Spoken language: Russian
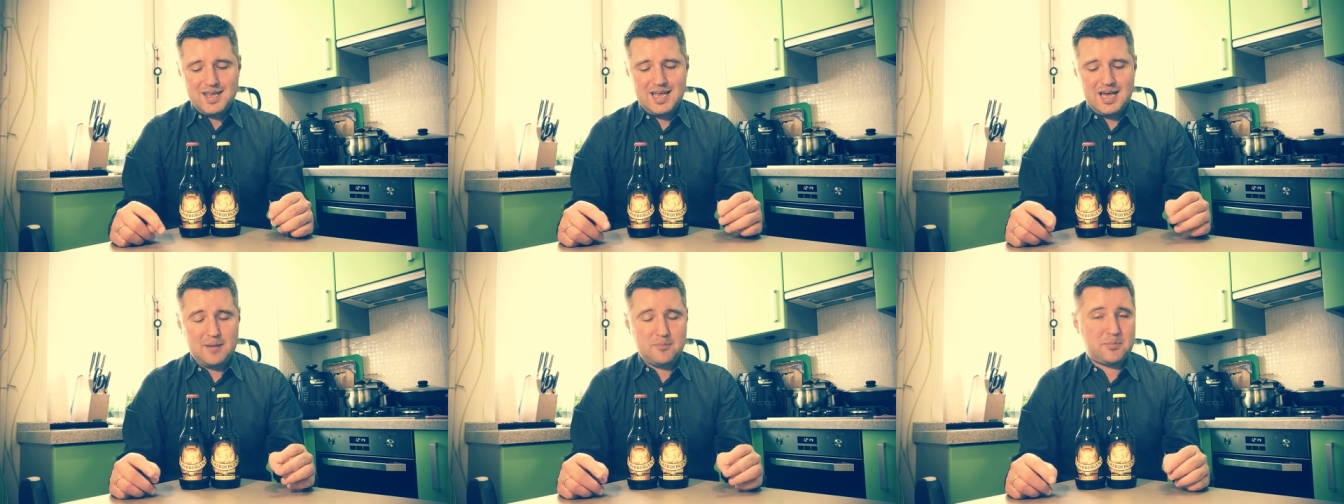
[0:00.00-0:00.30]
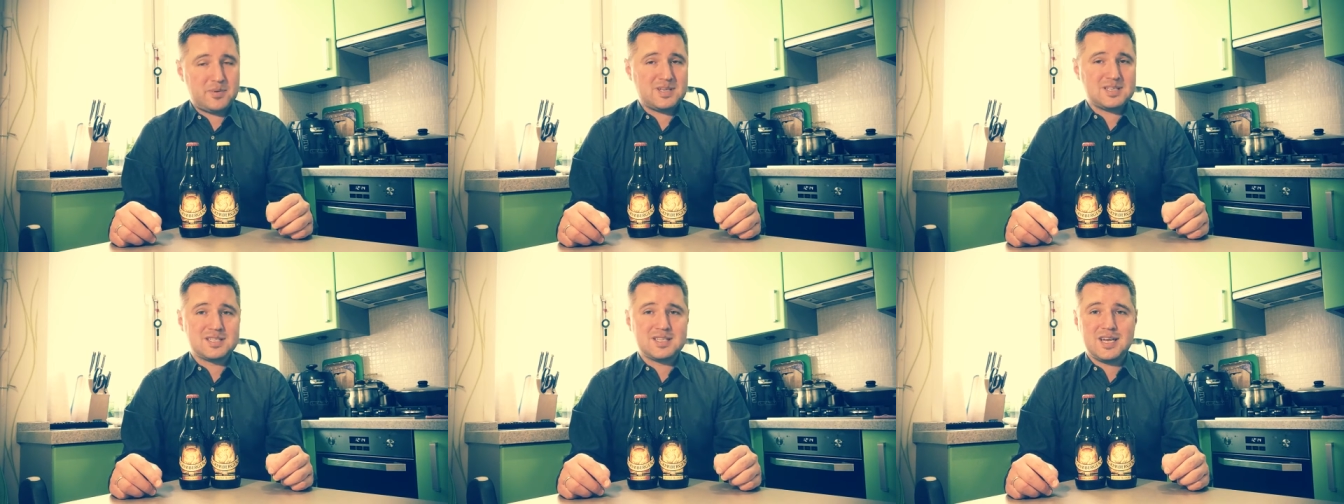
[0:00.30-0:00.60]
Я,
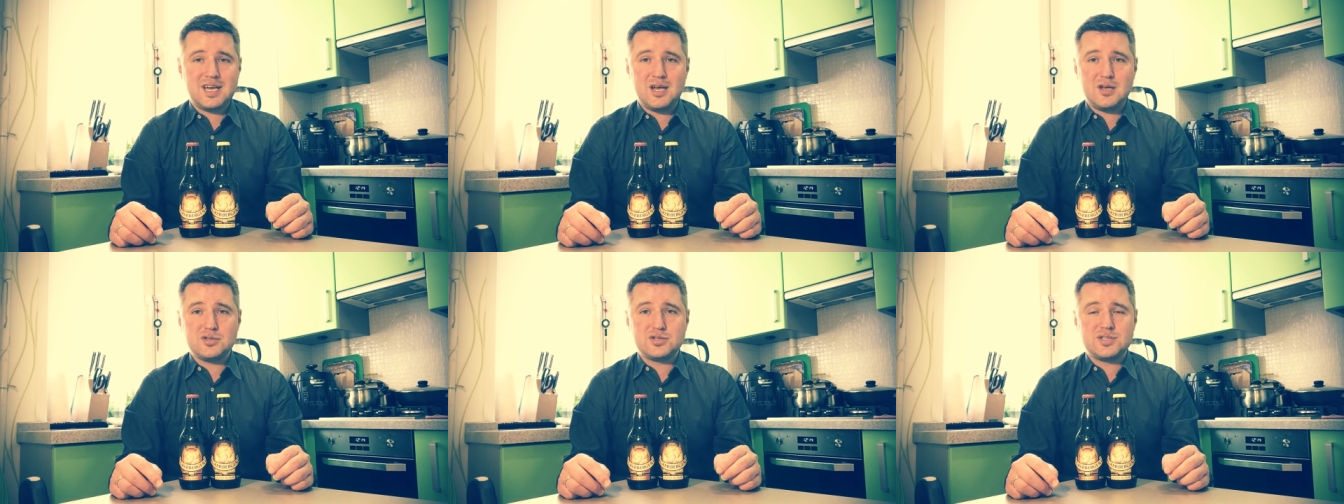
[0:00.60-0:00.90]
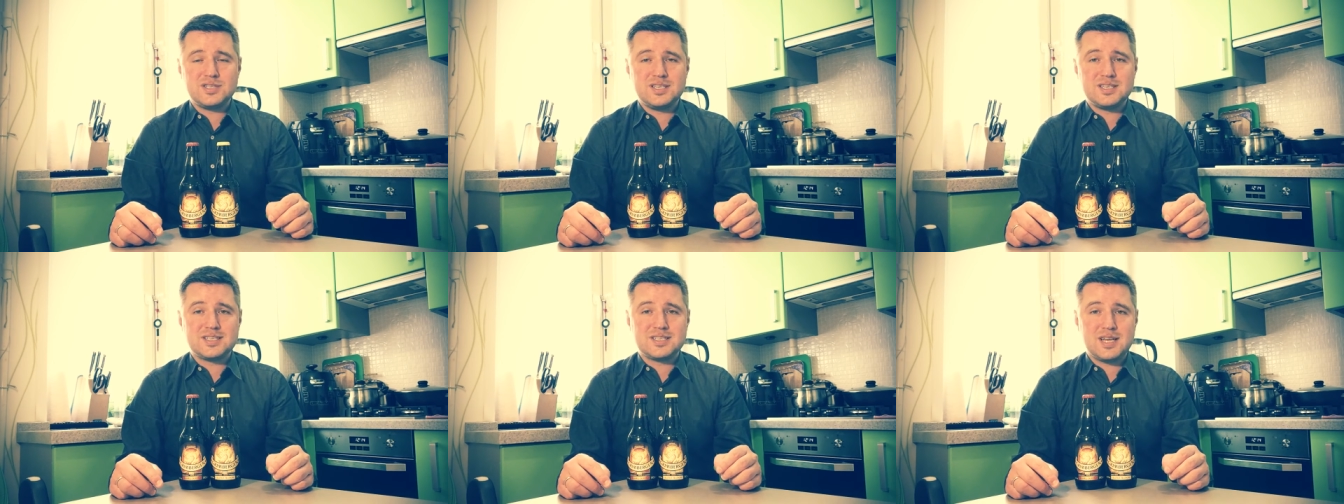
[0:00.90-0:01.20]

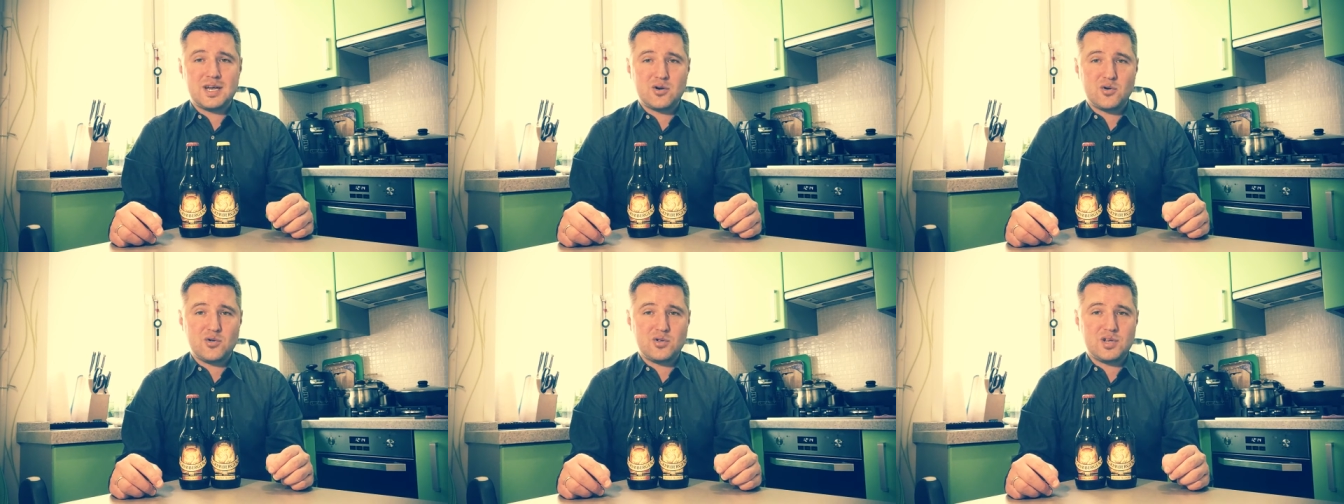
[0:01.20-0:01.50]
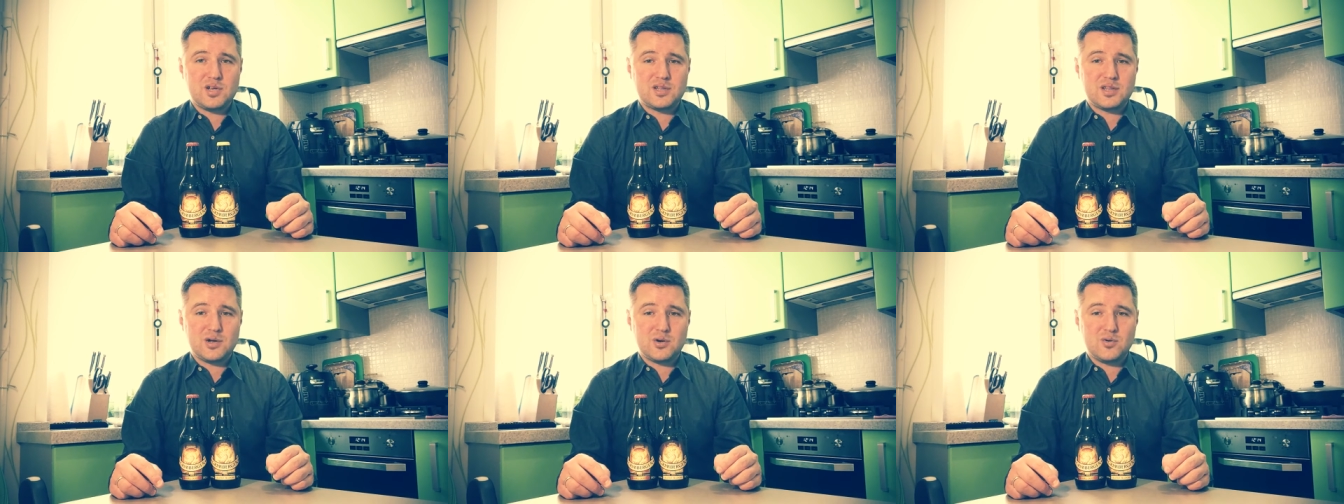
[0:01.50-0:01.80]
признаюсь, не
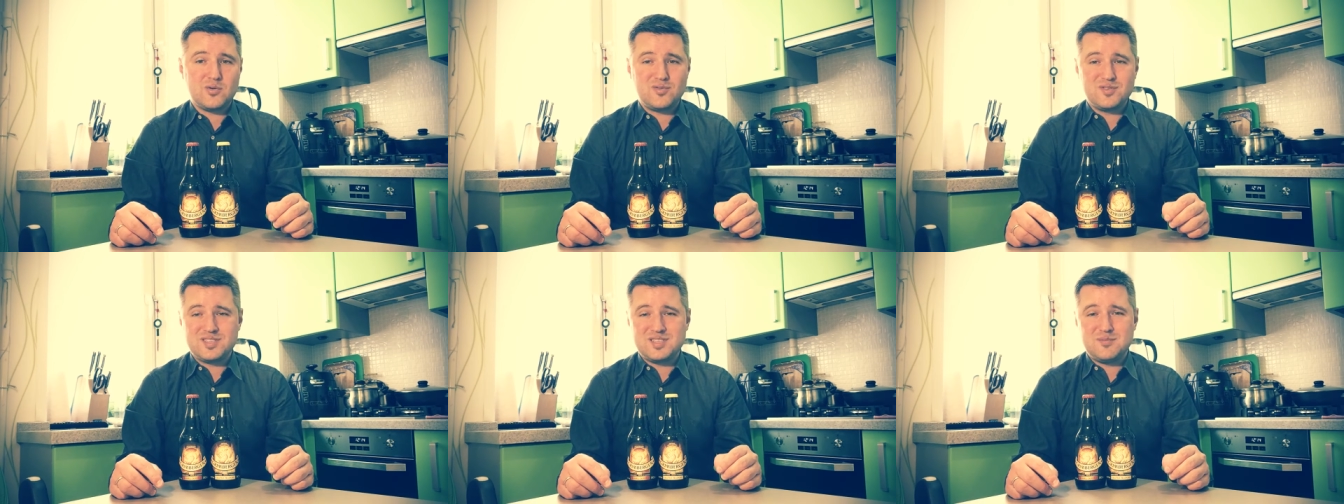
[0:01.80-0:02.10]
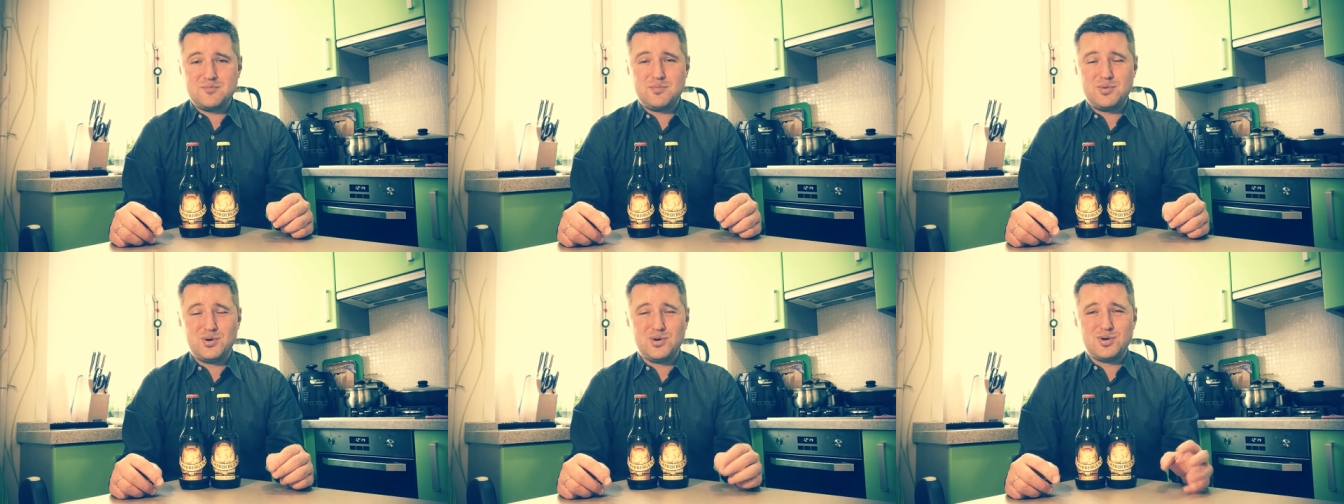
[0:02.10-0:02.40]
сторонник такого
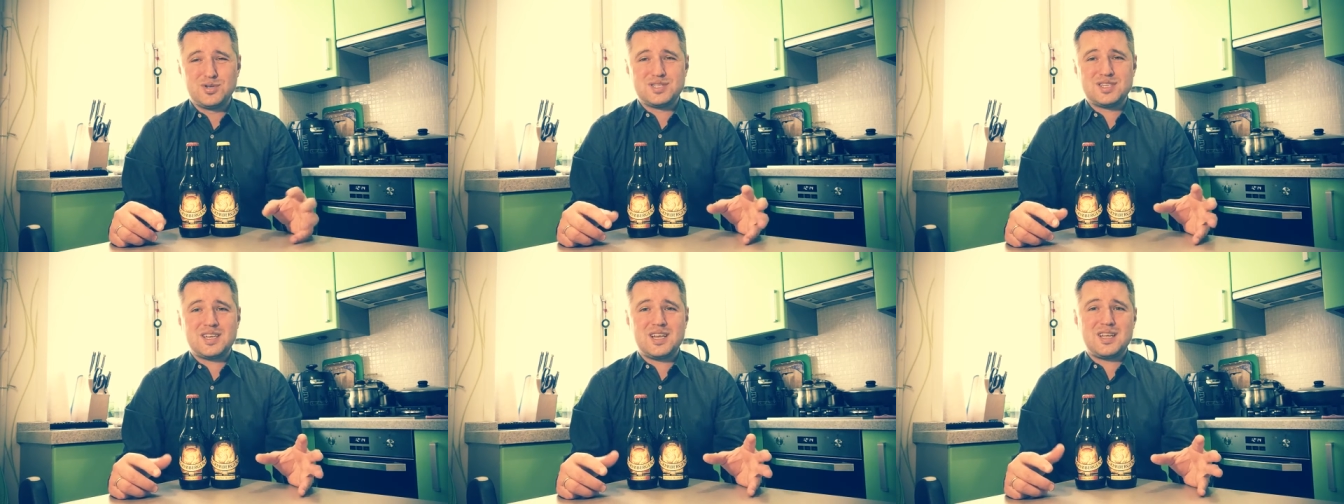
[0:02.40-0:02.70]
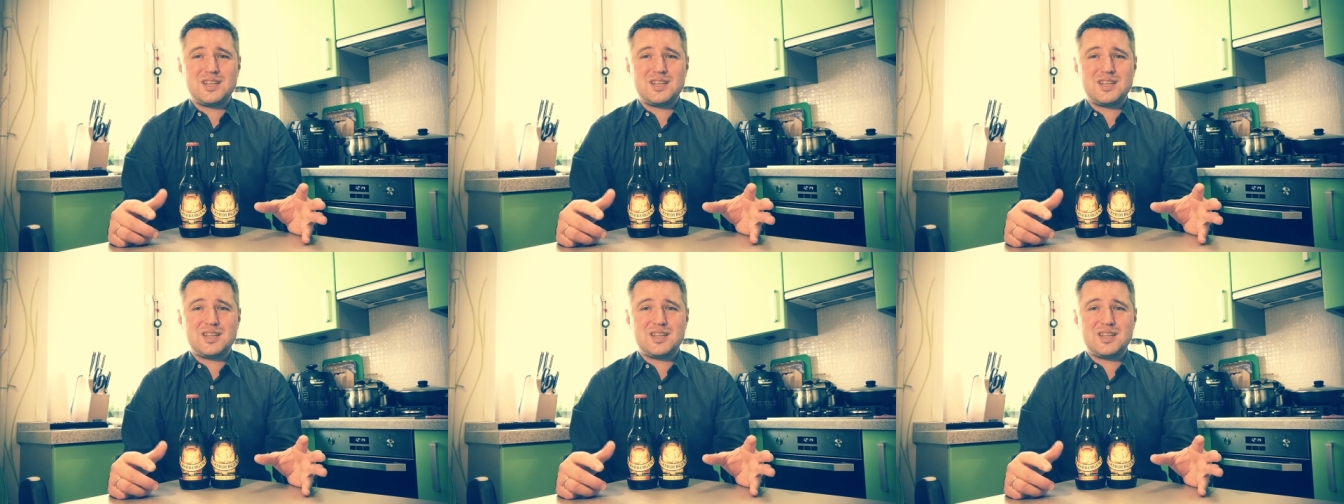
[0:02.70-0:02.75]
симбиоза,